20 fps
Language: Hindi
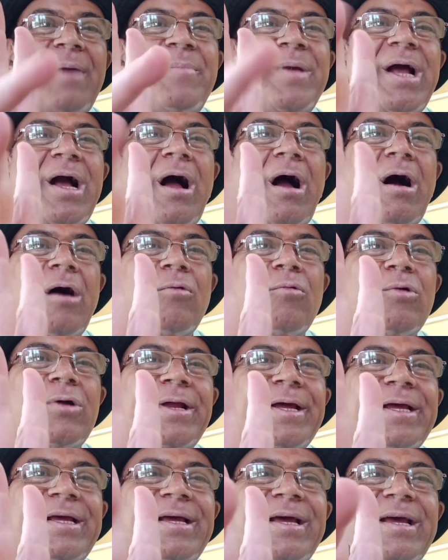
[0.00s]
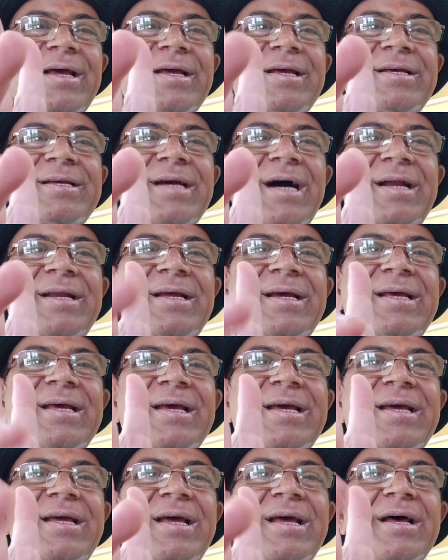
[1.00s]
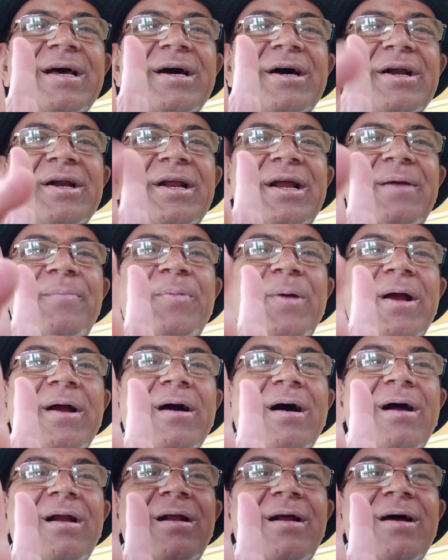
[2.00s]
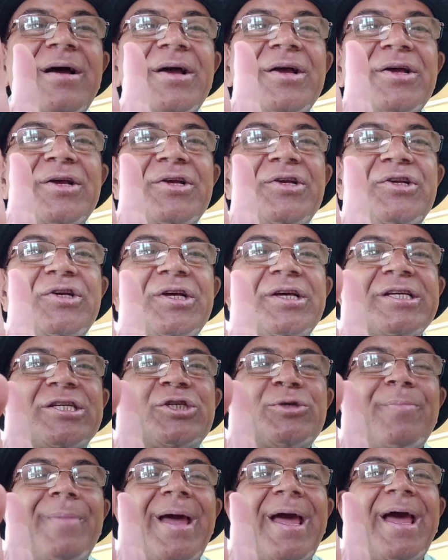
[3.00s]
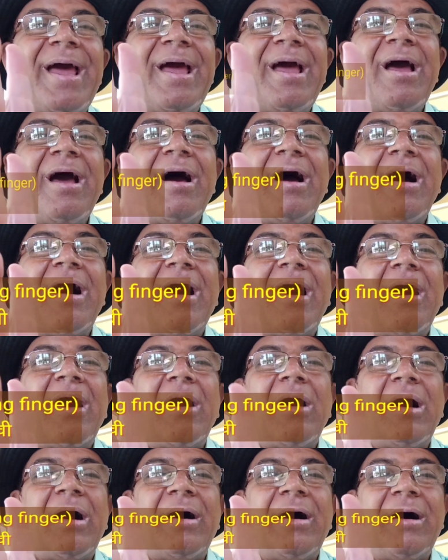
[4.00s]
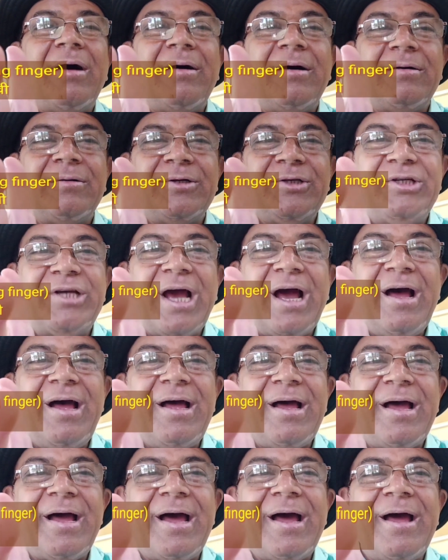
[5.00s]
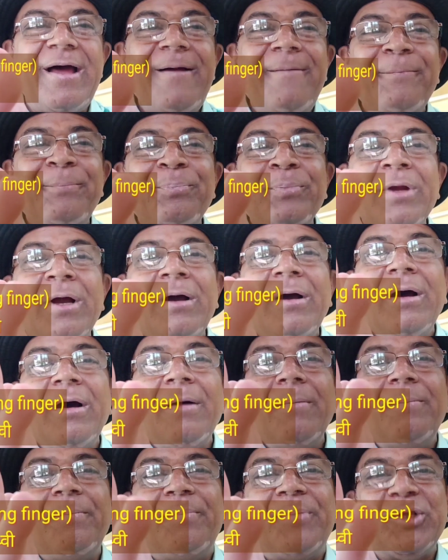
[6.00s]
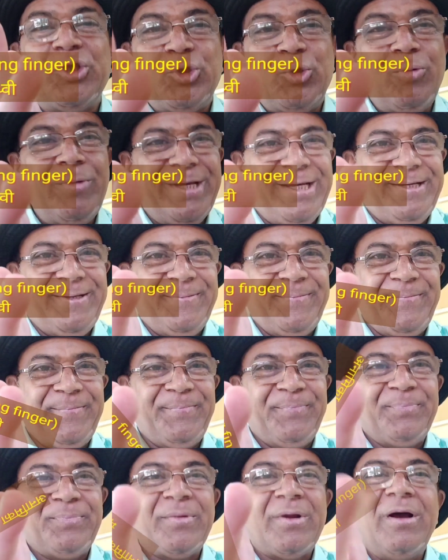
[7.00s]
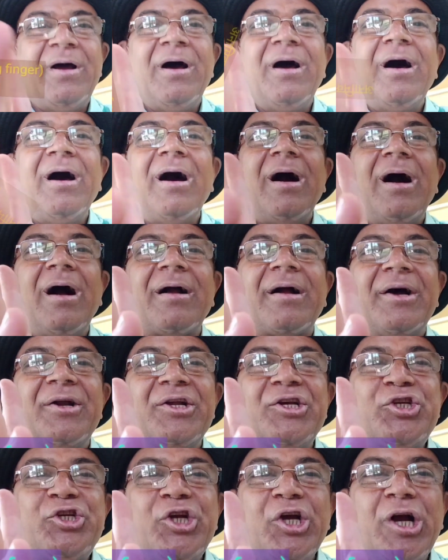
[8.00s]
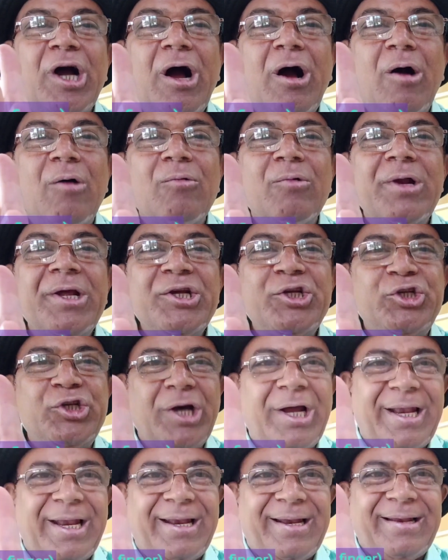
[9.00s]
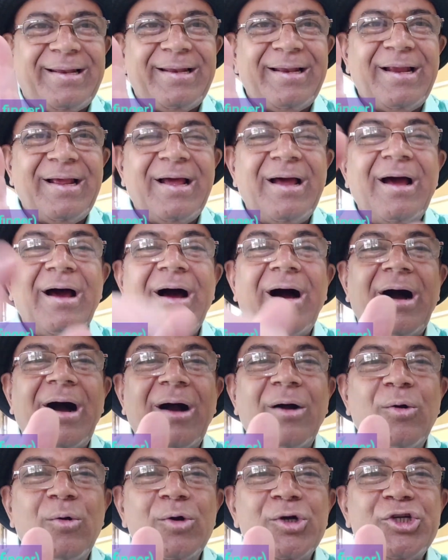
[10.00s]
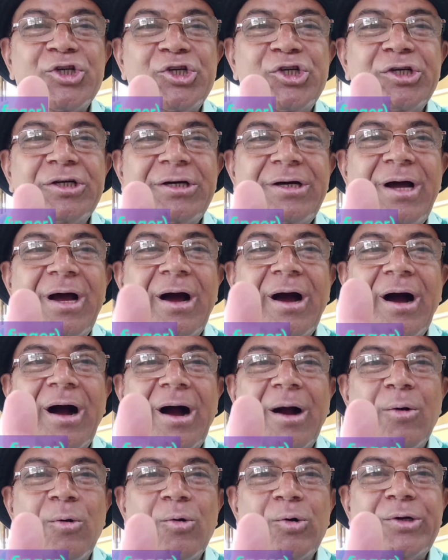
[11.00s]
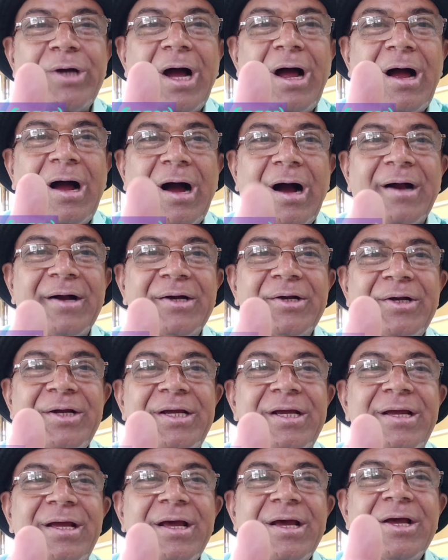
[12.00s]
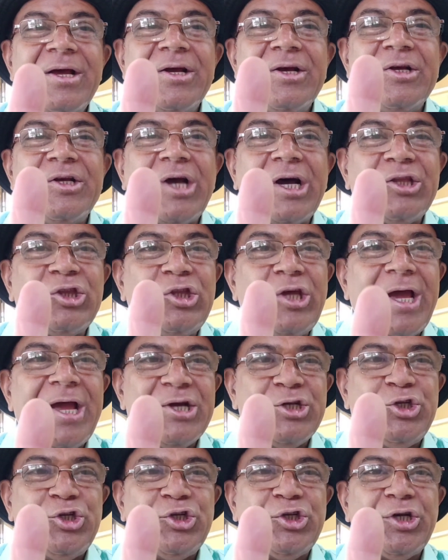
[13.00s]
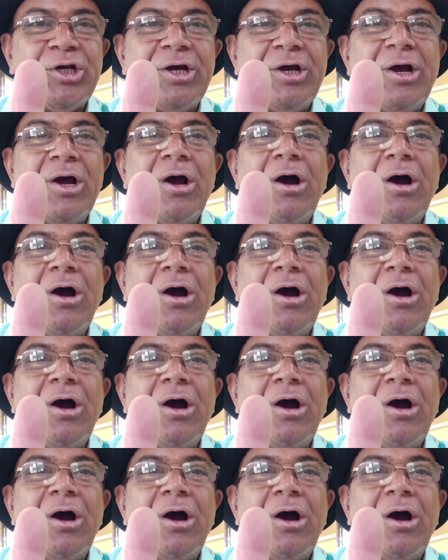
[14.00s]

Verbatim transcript: अनामिका अंगुली यानी कि रिंग फिंगर इसमें यह है पृथ्वी कनिष्ठिका अंगुली जल अंगुष्ठ अंगूठा अग्नि या तेज